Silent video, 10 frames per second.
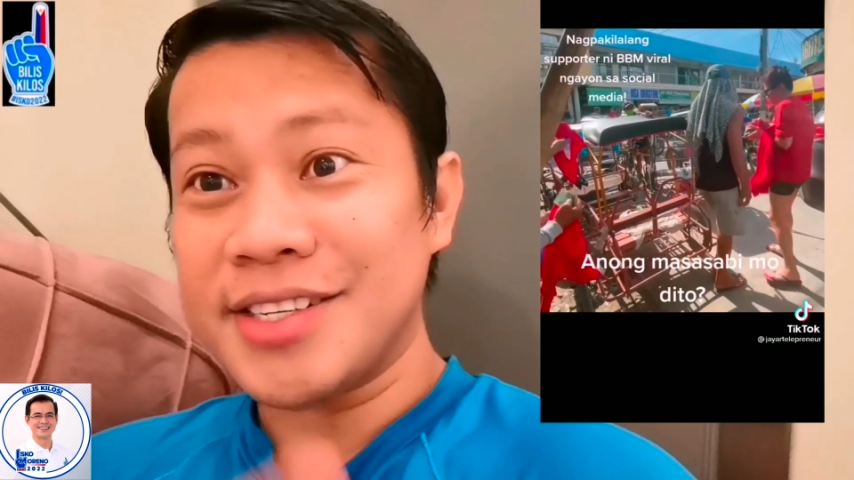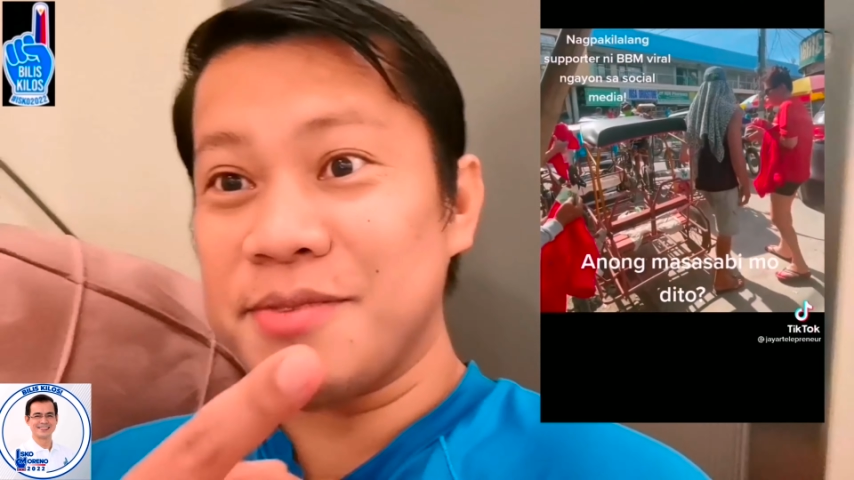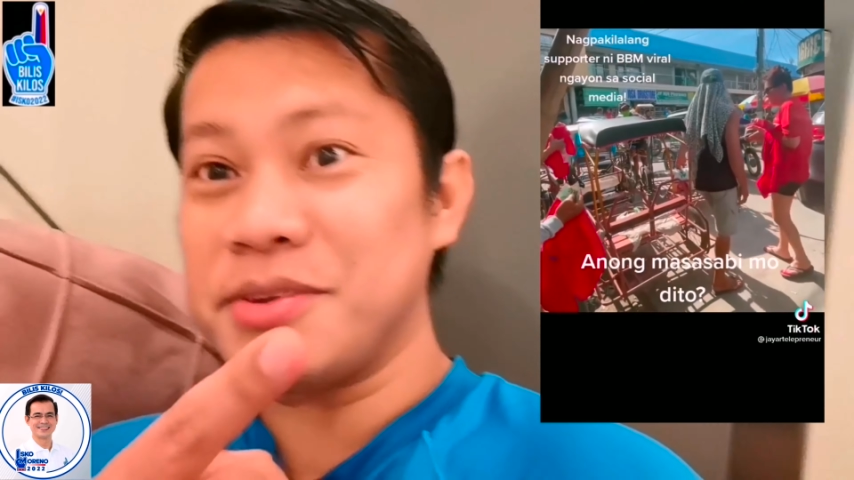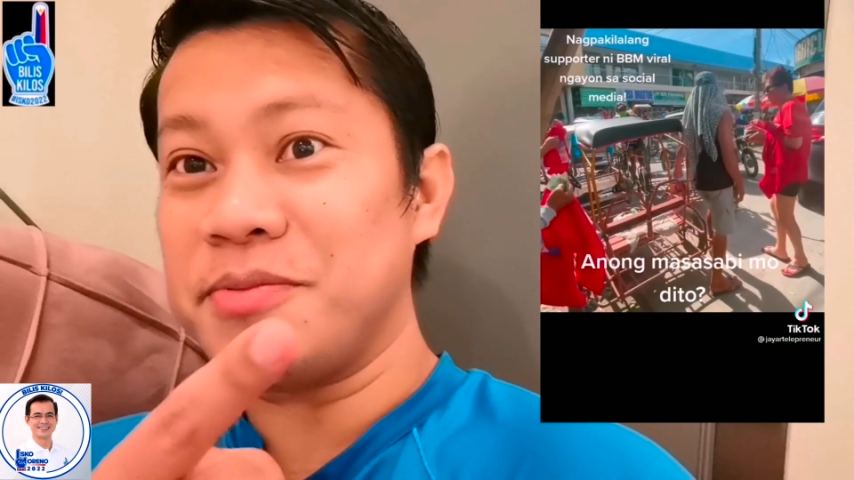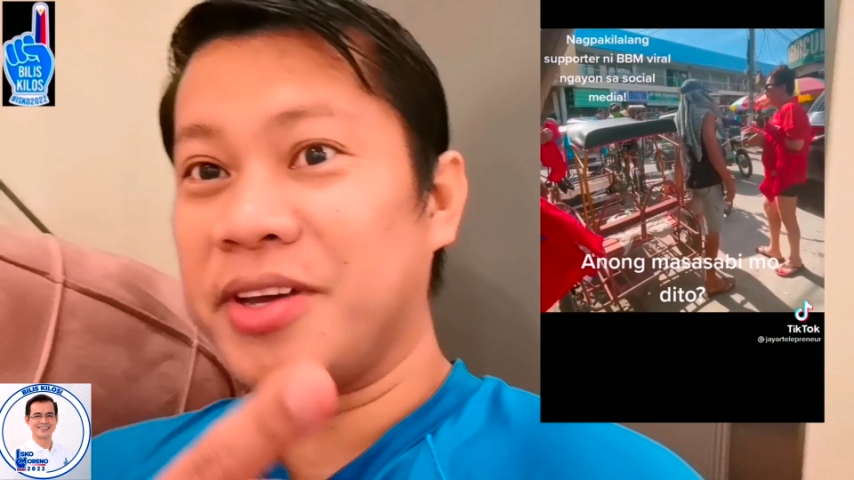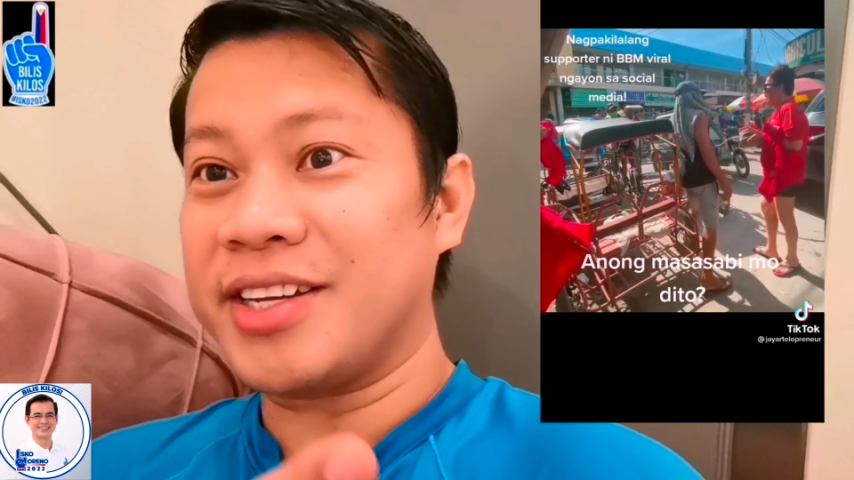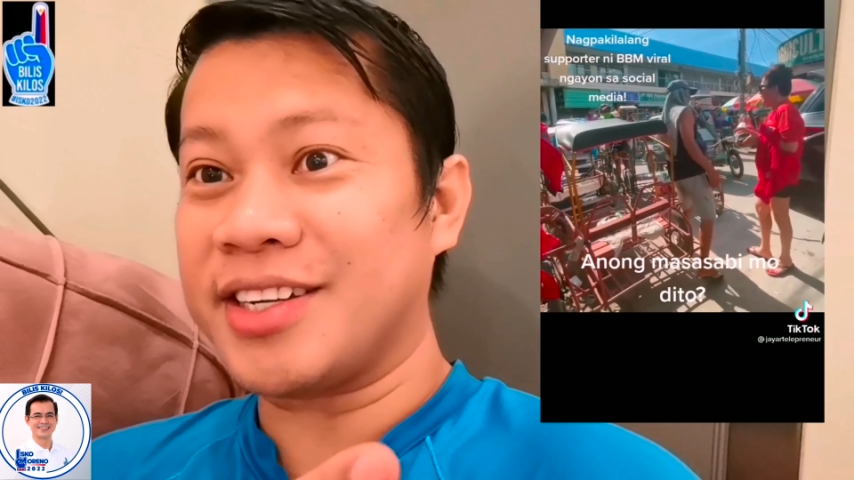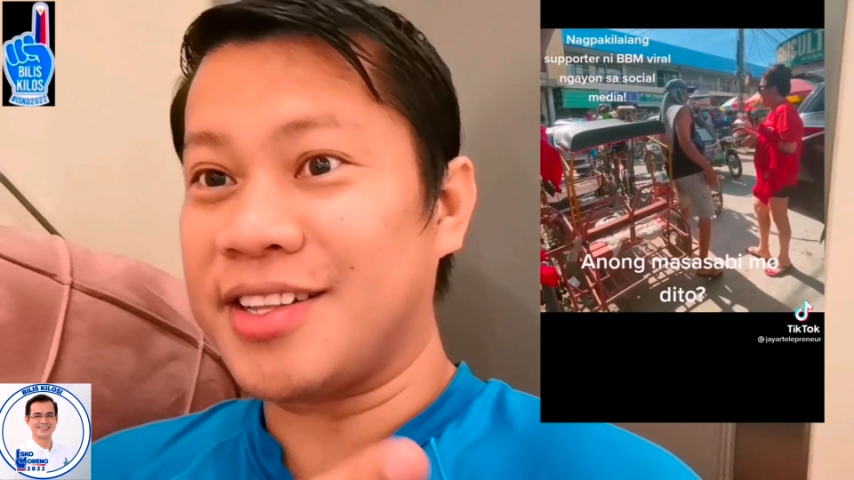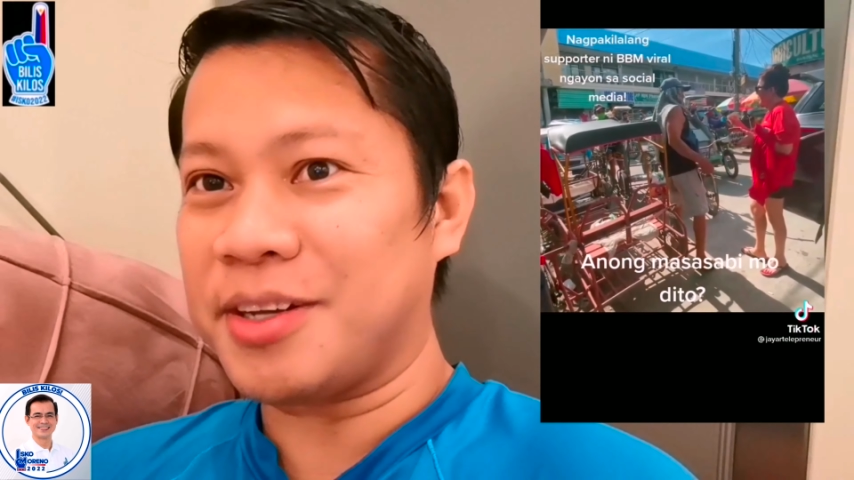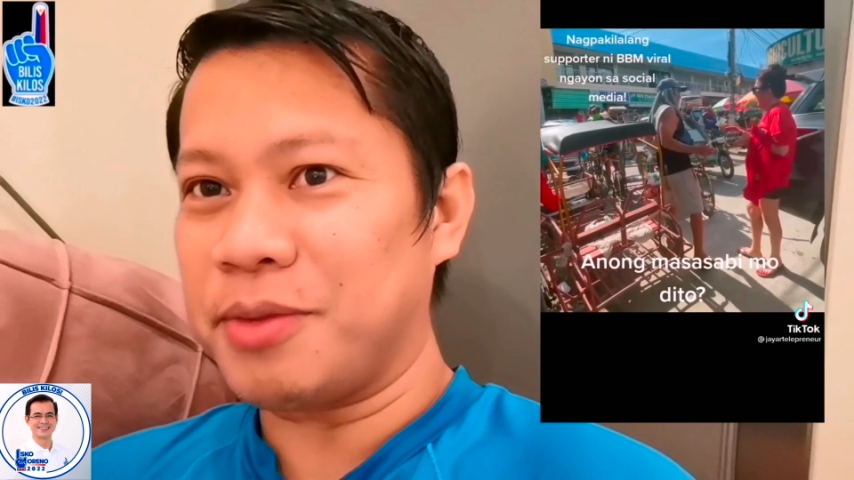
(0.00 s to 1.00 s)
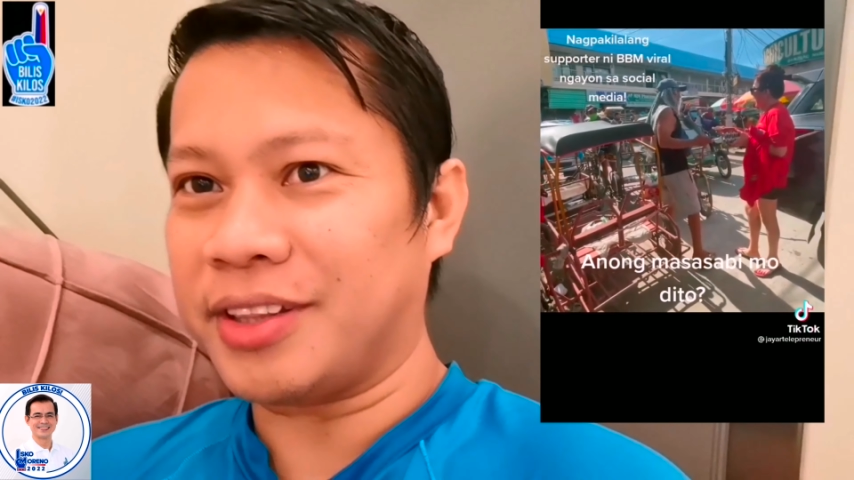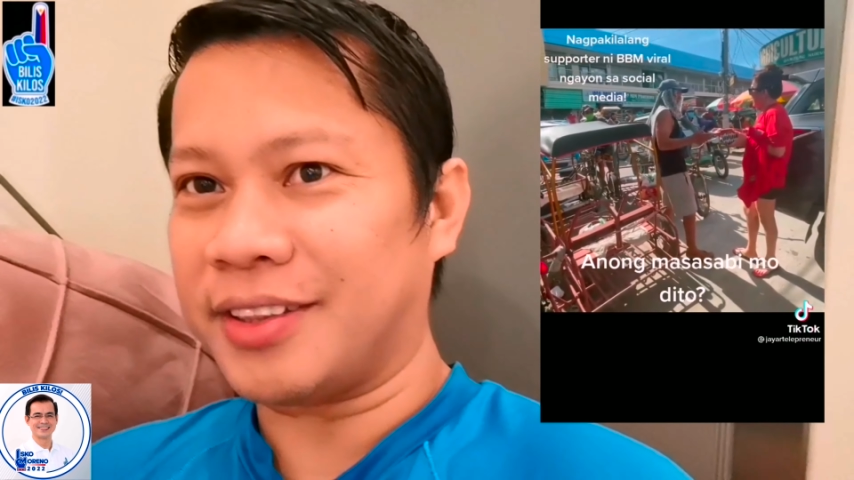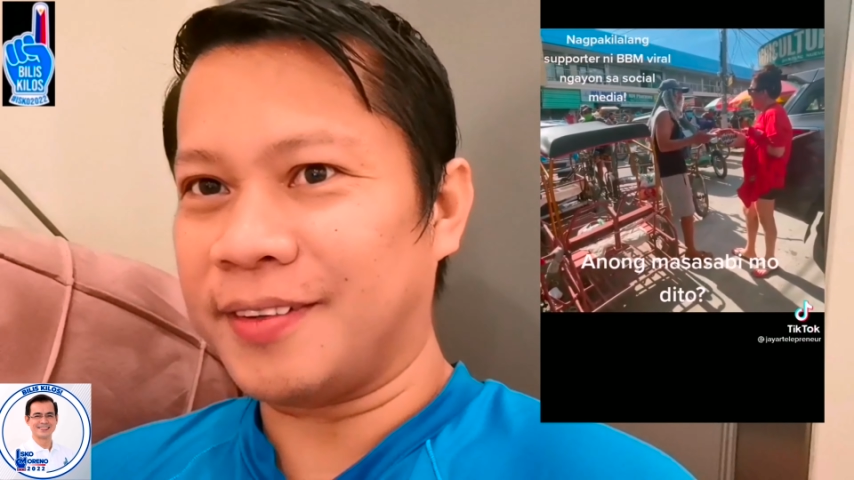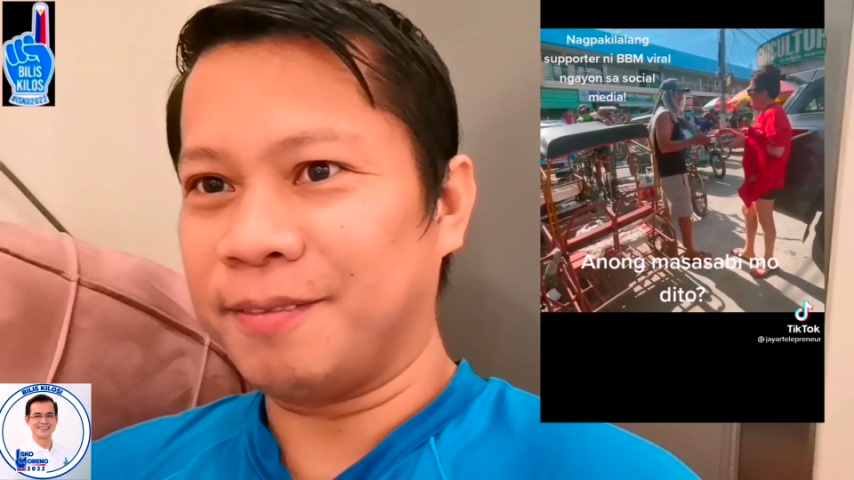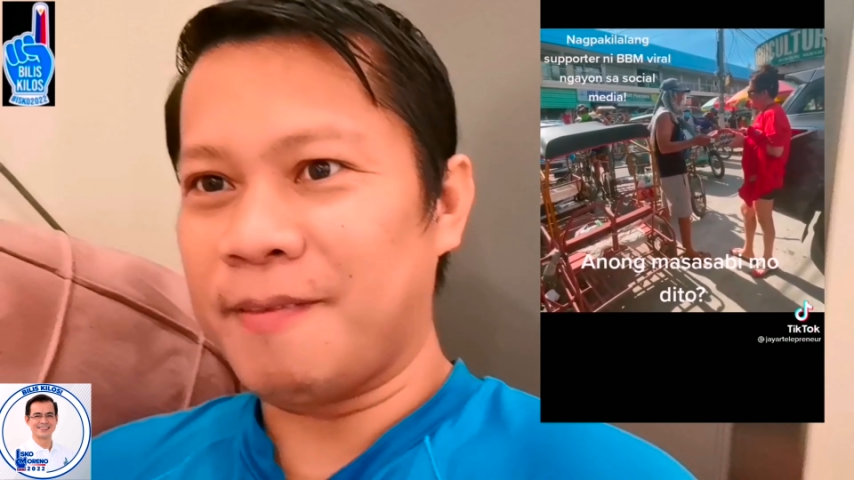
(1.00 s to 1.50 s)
kasi namimigay siya ng damit.